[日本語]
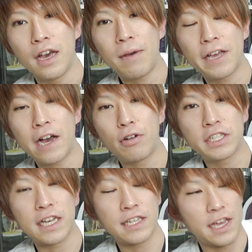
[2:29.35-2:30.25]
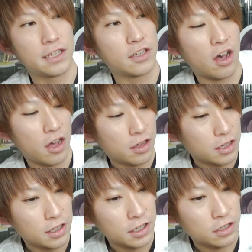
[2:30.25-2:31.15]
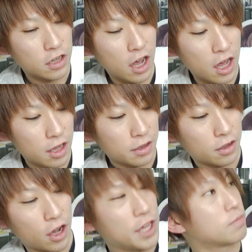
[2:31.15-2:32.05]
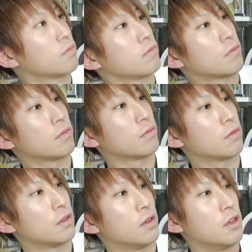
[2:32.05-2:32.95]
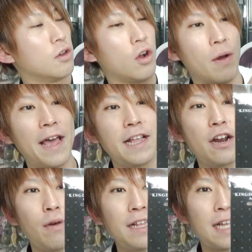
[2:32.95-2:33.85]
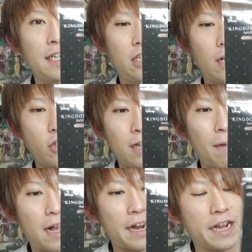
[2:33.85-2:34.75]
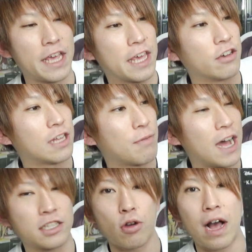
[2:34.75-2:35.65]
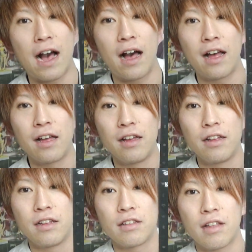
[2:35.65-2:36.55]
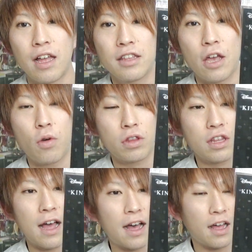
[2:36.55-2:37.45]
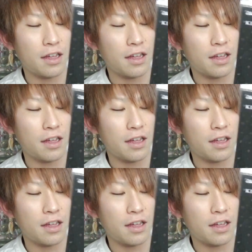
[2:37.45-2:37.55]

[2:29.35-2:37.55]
やばい香りしかせえへんぞ。いくぞ。おいおい、ファイナルファンタジーとかそんなんばっかりやんけ、キングダムハーツとか。なんてこった。は